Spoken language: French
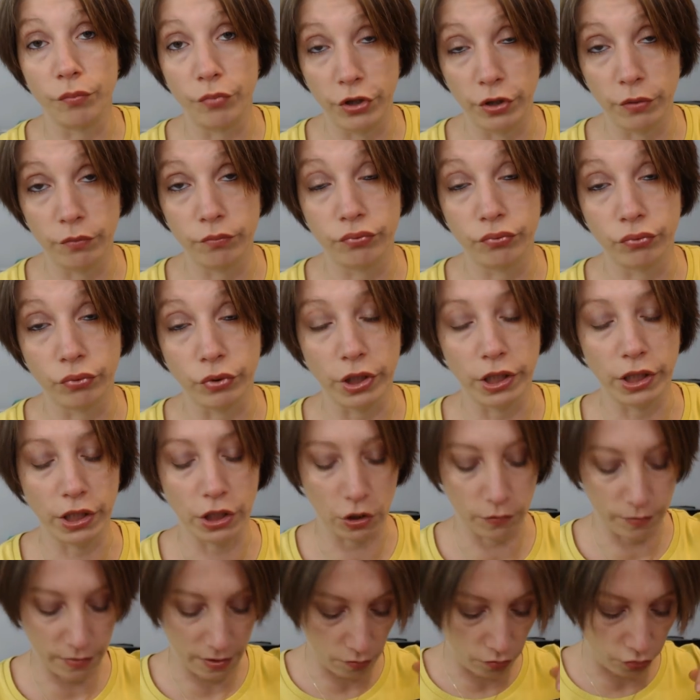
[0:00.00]
c'est bien
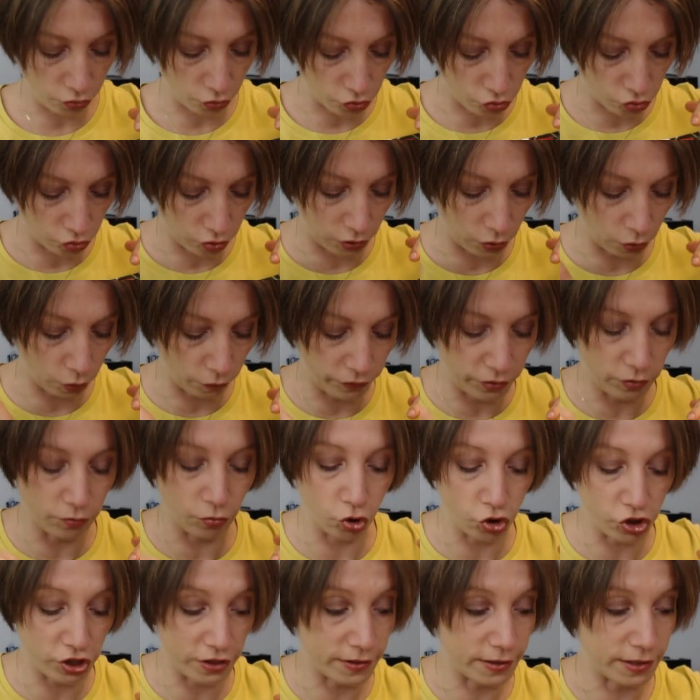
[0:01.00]
pourri quand même. Pour ceux qui ont envie
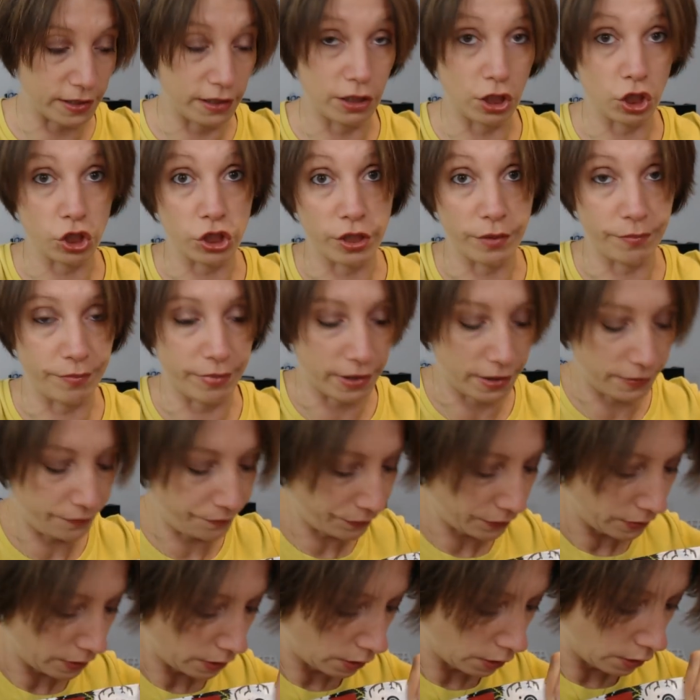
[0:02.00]
de manger ça, n'achetez pas.
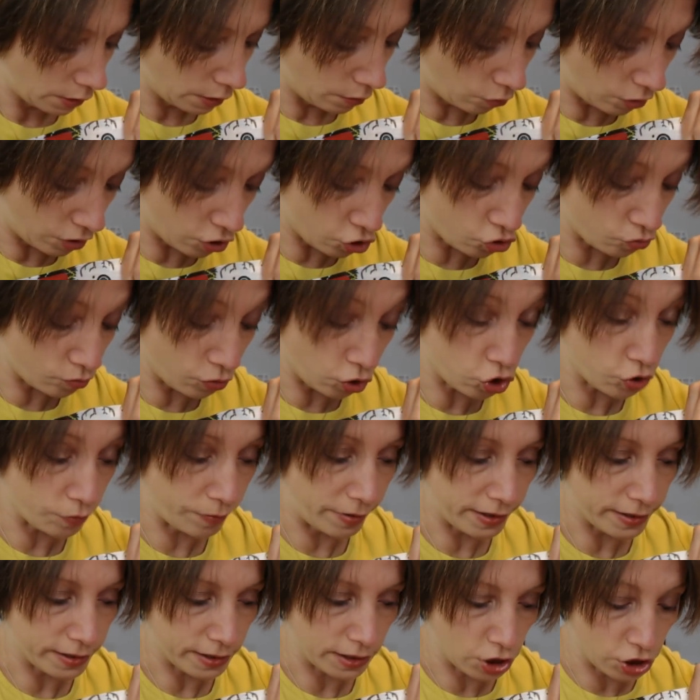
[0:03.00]
Moi, je
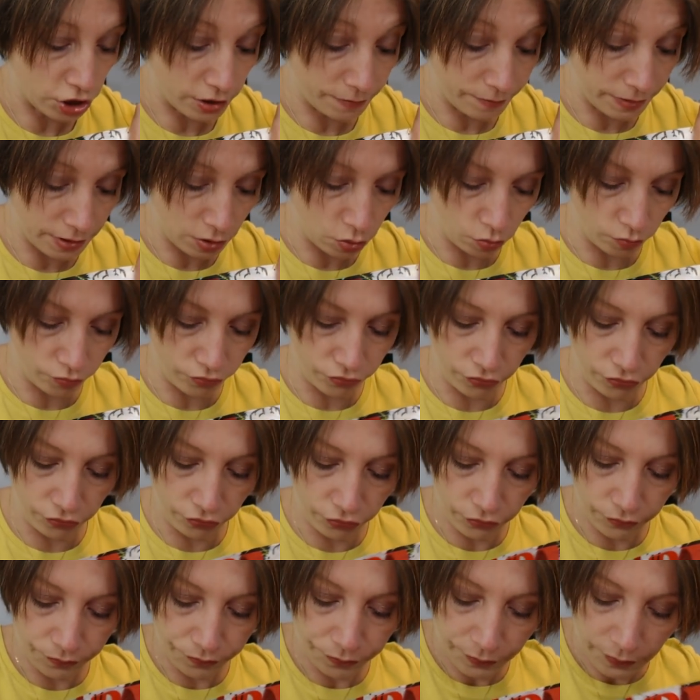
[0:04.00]
mange pas ça, j'aime pas non
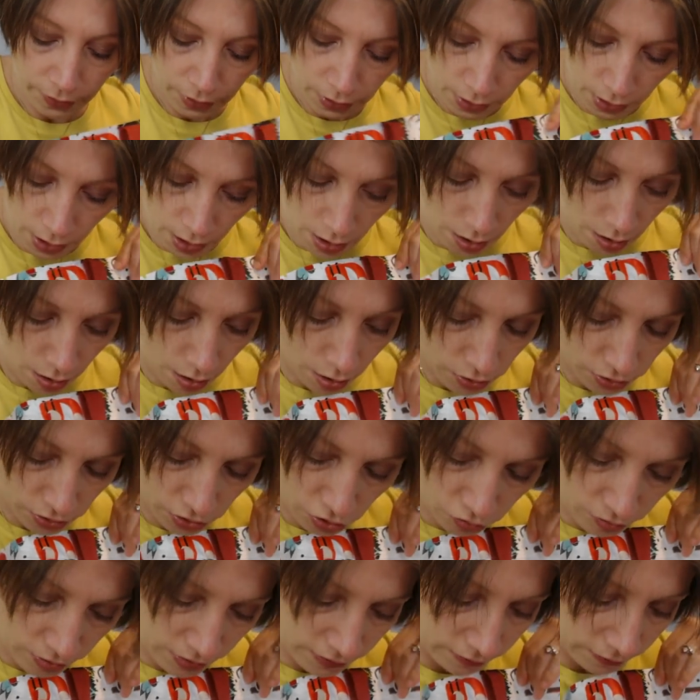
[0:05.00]
plus.
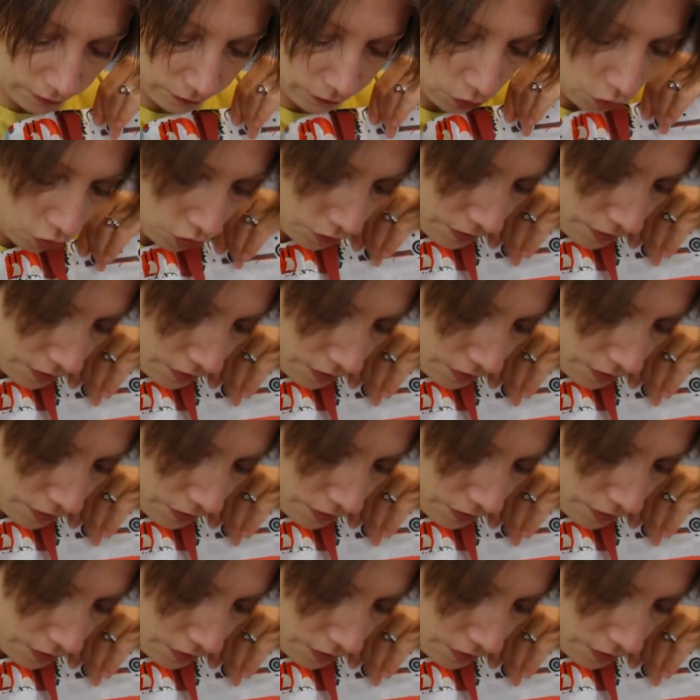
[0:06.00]
Ensuite,